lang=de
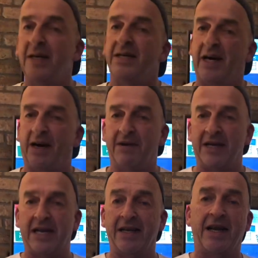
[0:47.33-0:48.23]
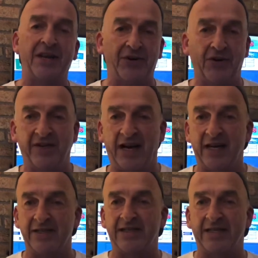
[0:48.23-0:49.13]
Ja, aber da kann ich euch
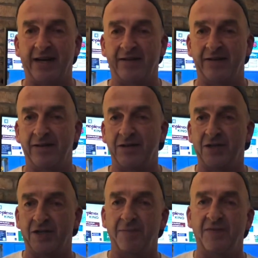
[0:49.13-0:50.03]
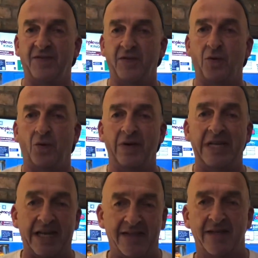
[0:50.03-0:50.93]
sagen, das stimmt so
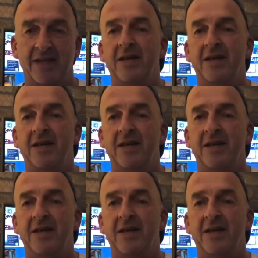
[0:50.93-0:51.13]
nicht.